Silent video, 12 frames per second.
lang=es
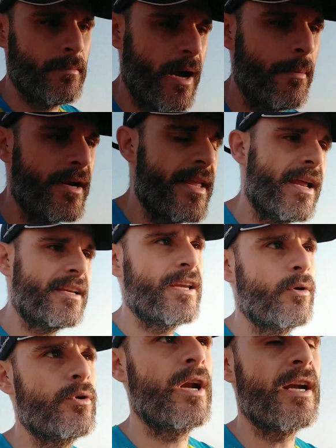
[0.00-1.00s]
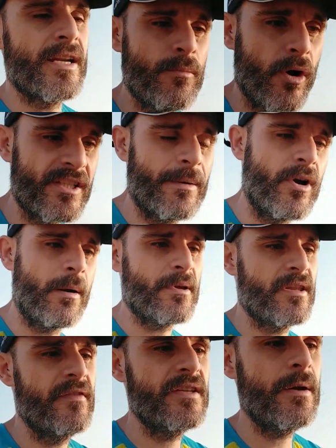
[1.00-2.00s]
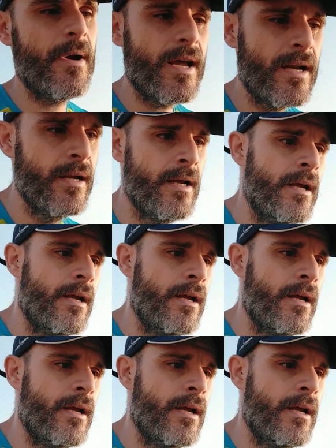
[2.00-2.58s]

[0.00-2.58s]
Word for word: Va a variar según el ritmo que seamos capaces de llevar